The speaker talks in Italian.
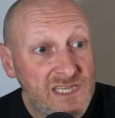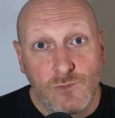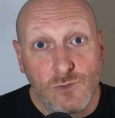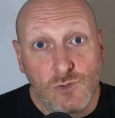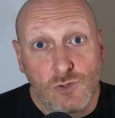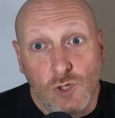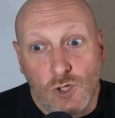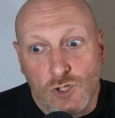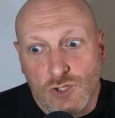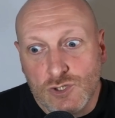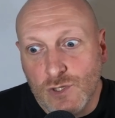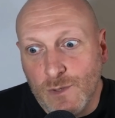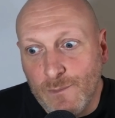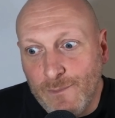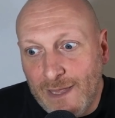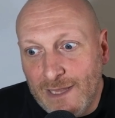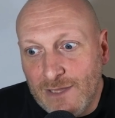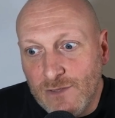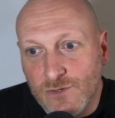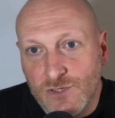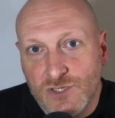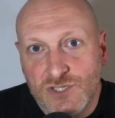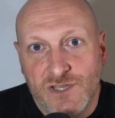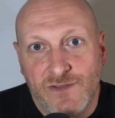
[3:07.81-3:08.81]
piuttosto è
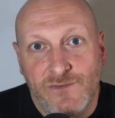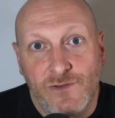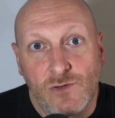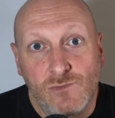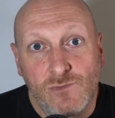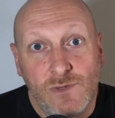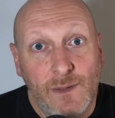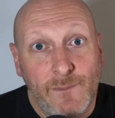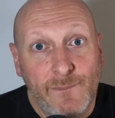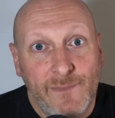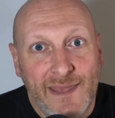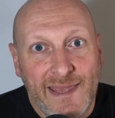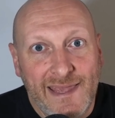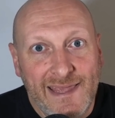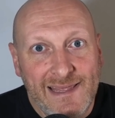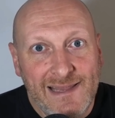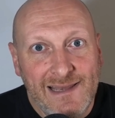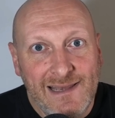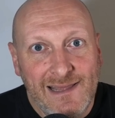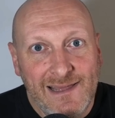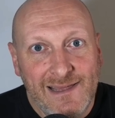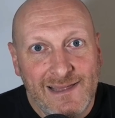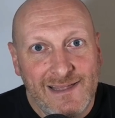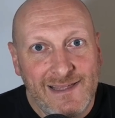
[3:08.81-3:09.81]
meglio ricevere una
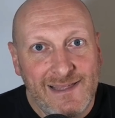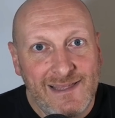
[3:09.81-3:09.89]
mail